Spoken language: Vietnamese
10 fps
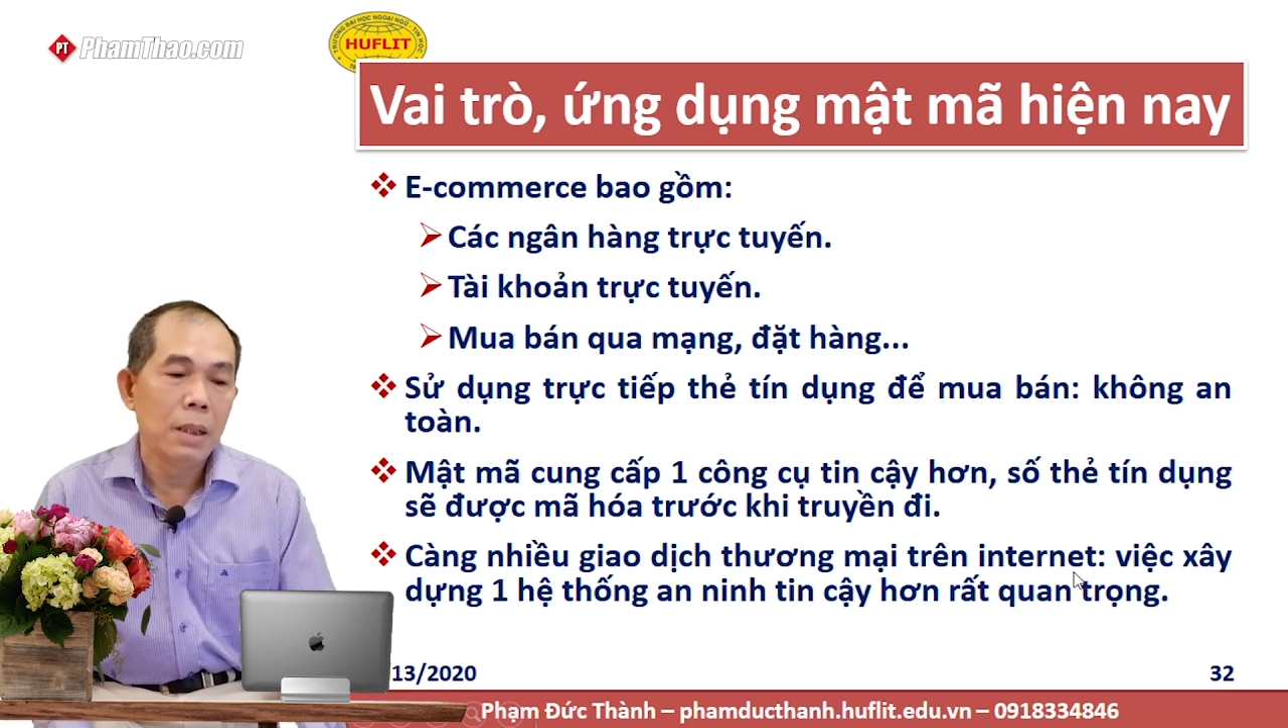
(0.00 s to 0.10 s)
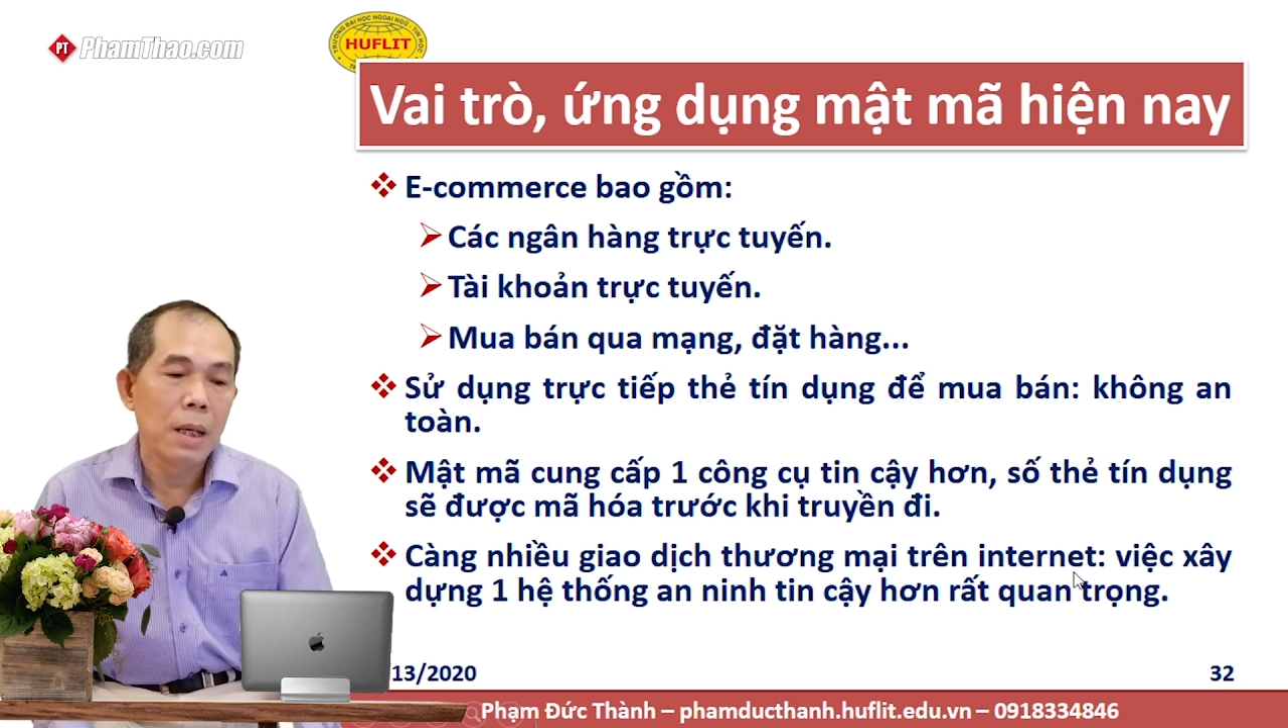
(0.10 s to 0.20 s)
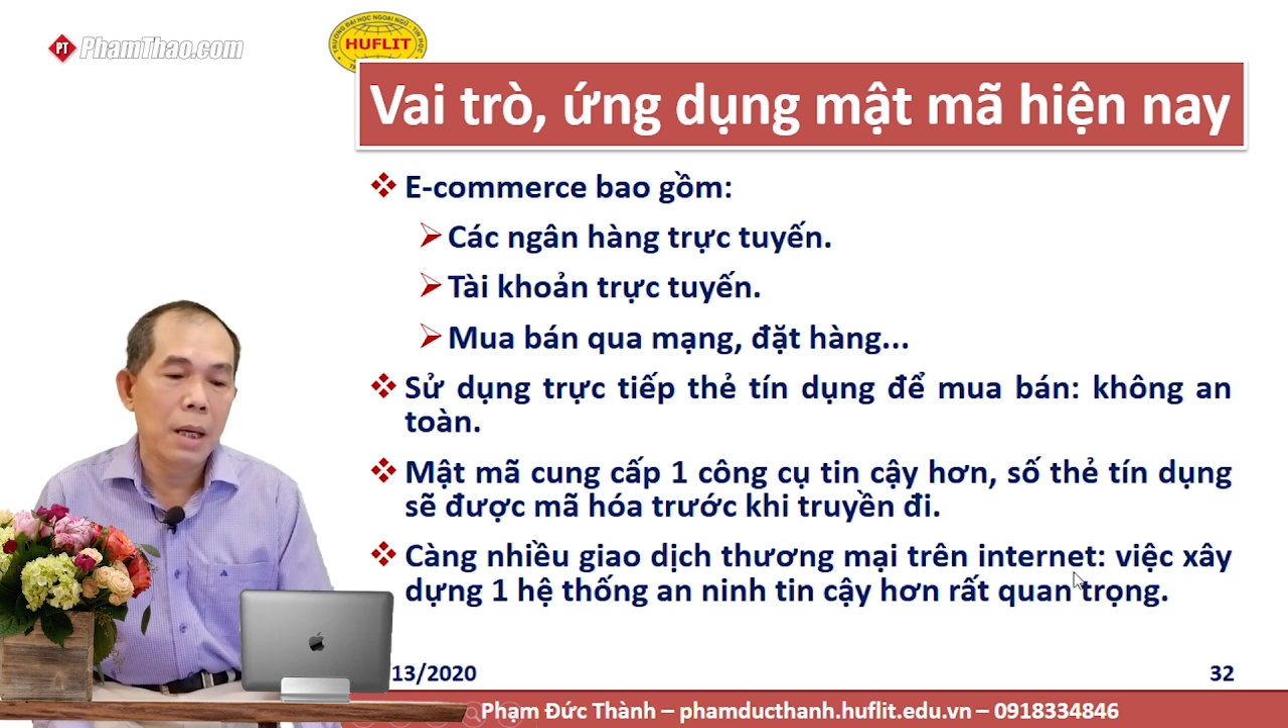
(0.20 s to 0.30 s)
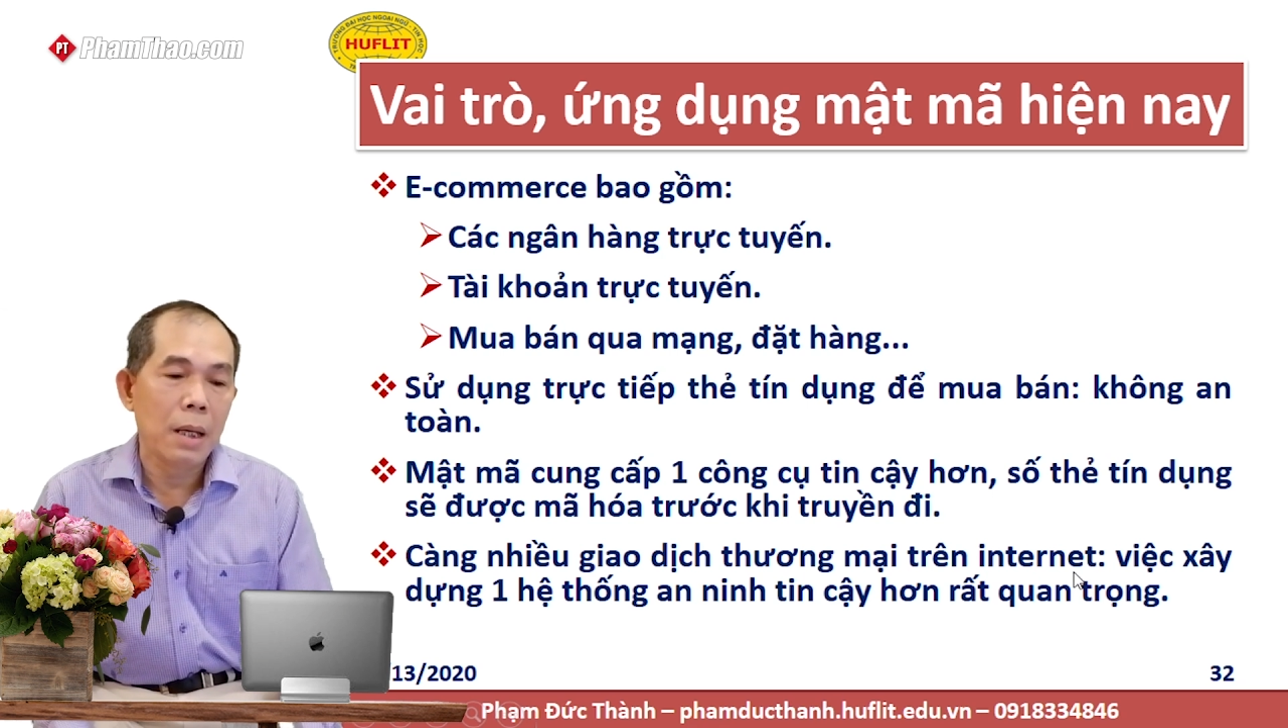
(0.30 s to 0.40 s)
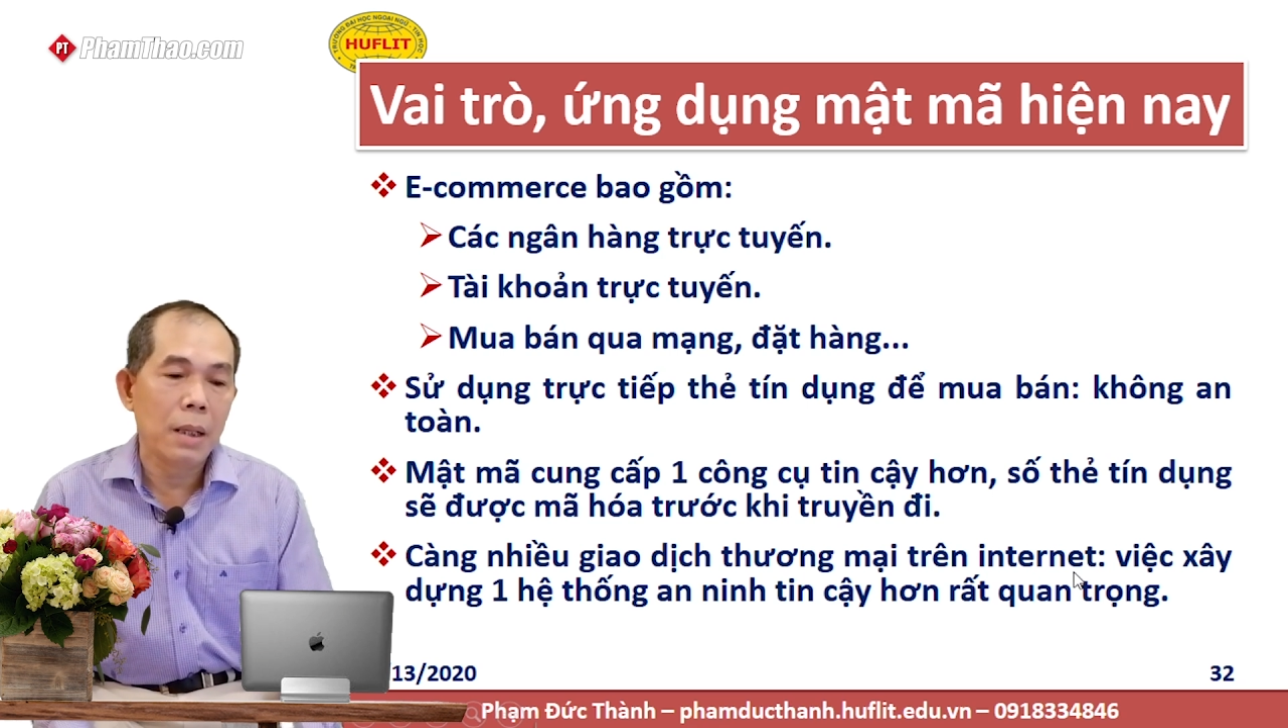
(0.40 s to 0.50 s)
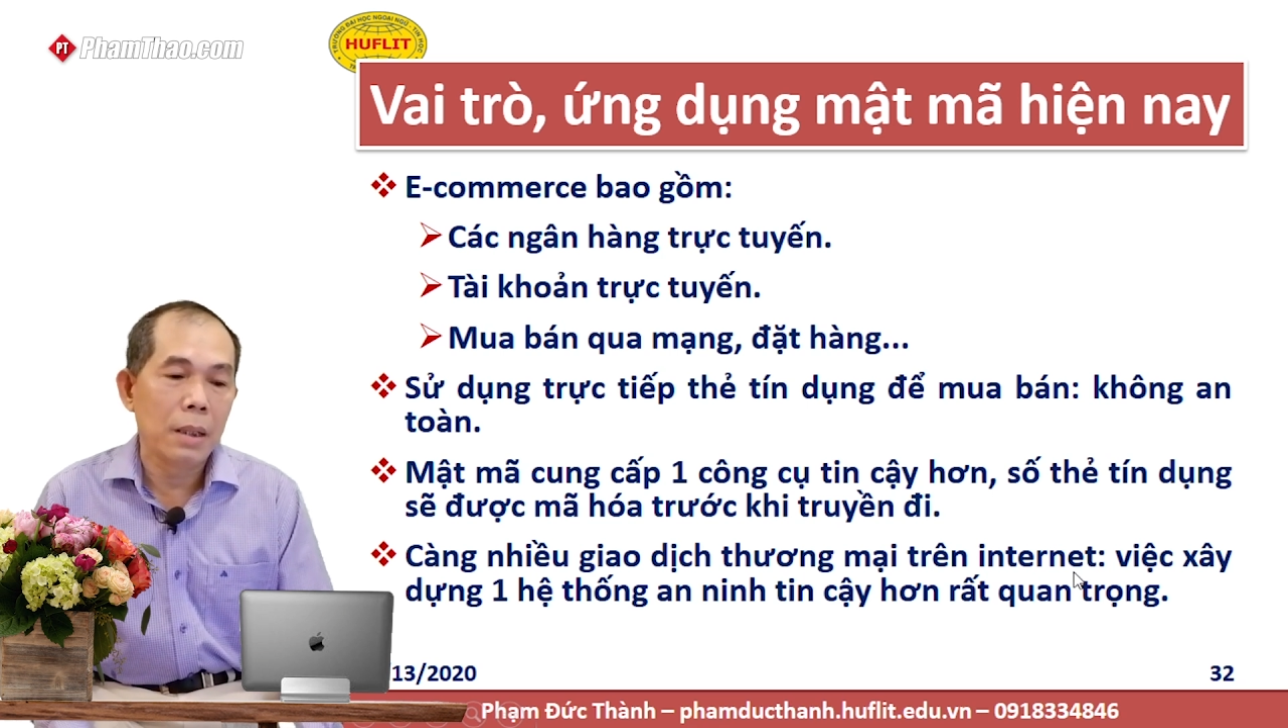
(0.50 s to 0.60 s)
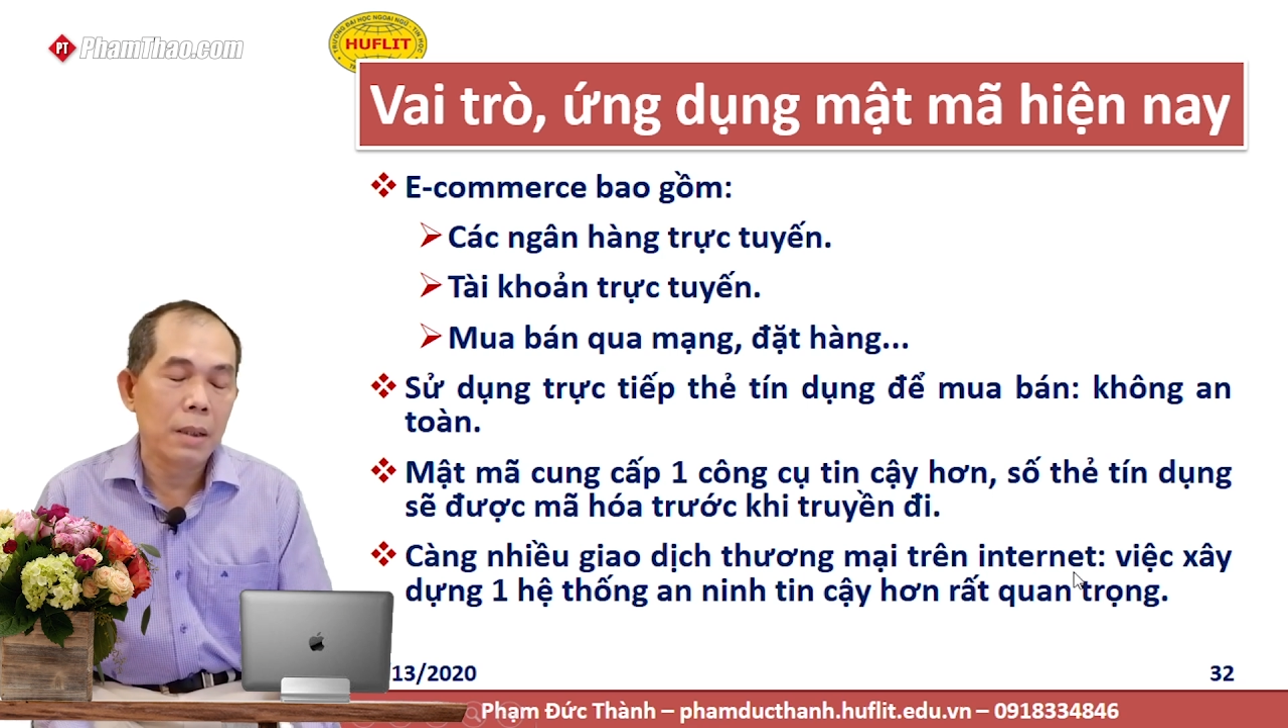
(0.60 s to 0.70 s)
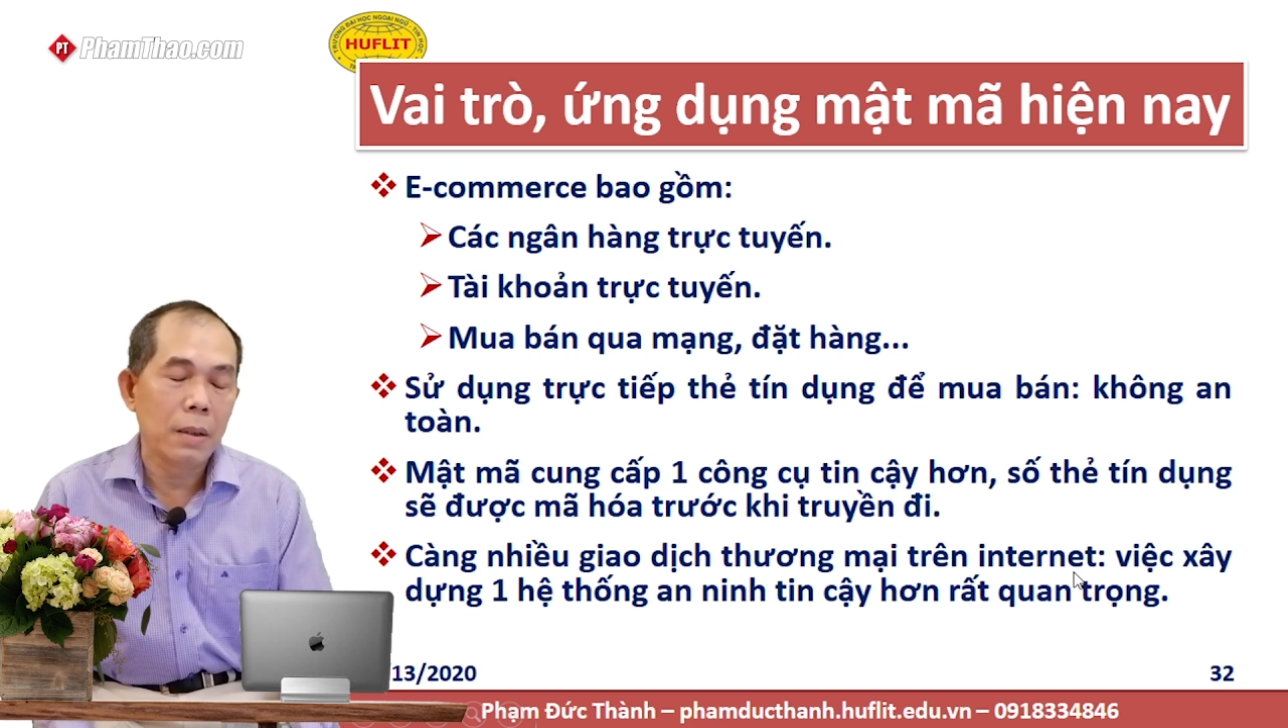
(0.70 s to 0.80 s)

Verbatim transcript: là